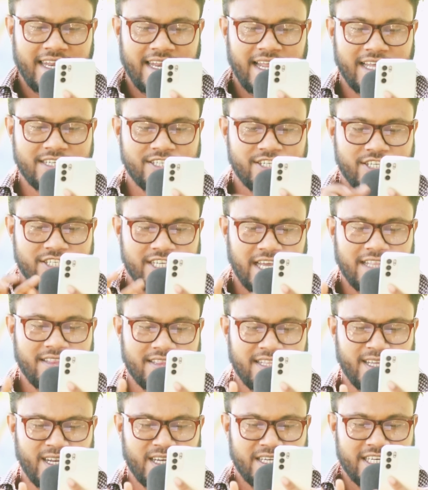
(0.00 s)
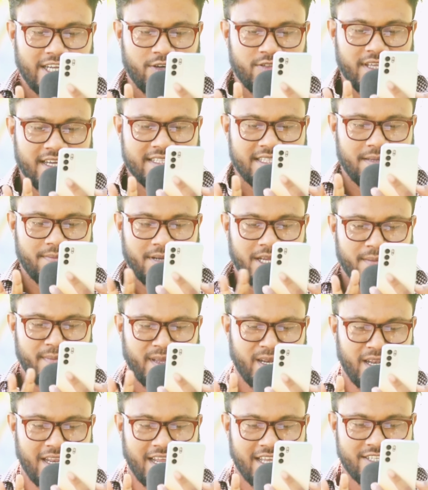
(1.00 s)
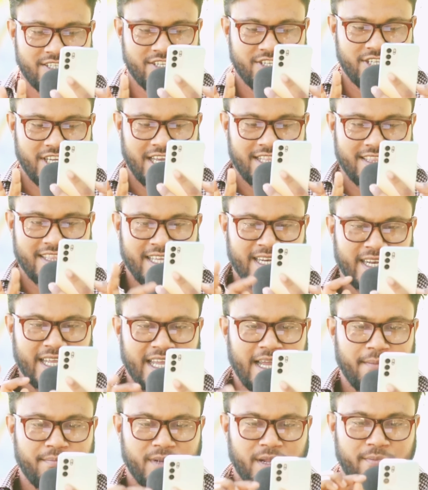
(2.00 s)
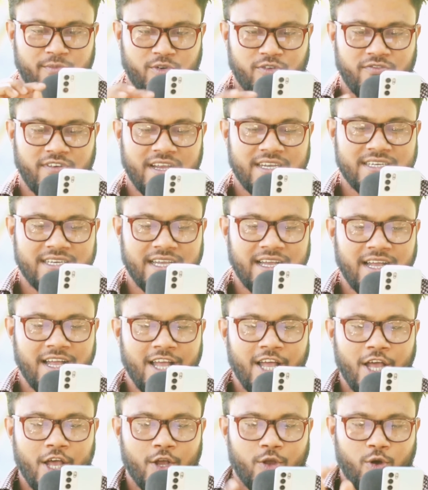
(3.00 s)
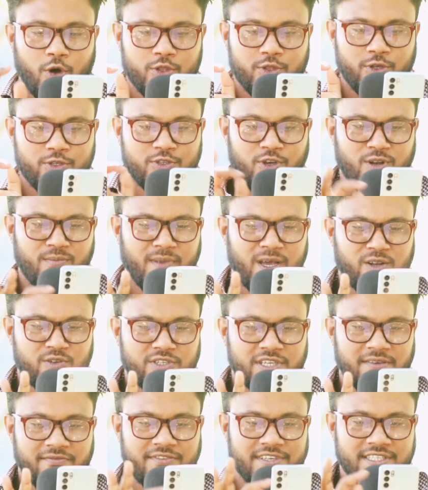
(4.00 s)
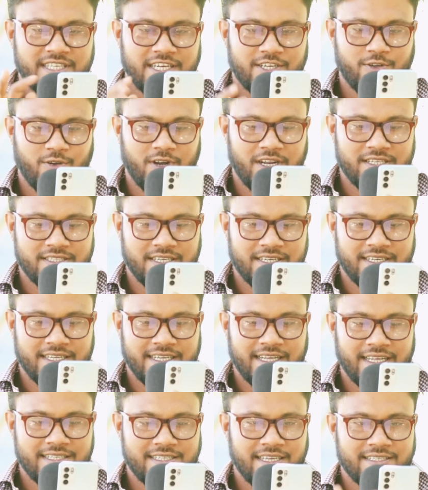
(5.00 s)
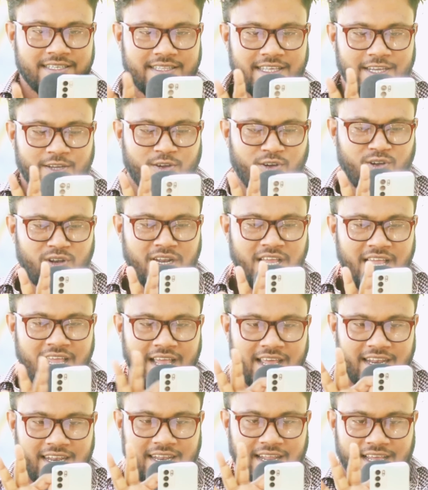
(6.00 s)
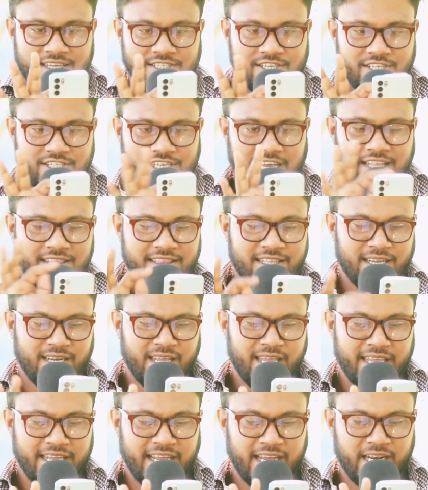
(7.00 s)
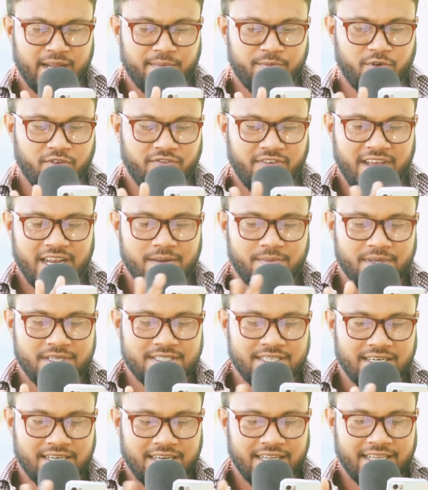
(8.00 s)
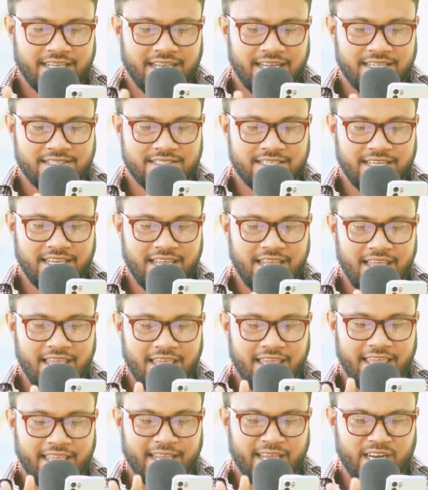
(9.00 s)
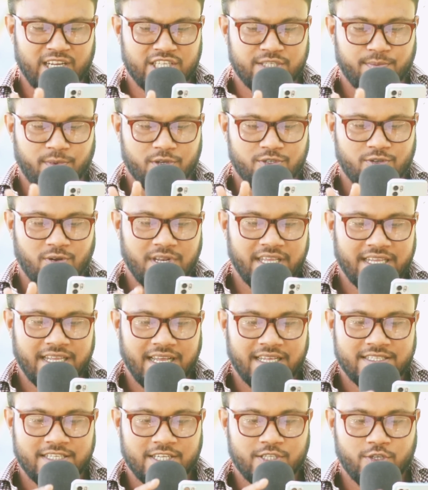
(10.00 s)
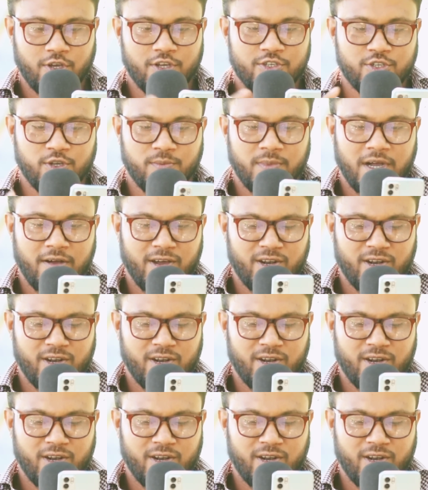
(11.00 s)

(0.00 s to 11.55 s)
লাস্ট সাত দিনেরটাও দেখতে পারবেন লাস্ট সাত দিনে আপনার প্রোফাইলটা কতজন মানুষে ভিজিট করেছে ঠিক আছে যে দেখুন লাস্ট সাত দিনে এখানে প্রোফাইল ভিজিট লেখা আছে এখানে স্পষ্ট লেখা আছে ছয়শো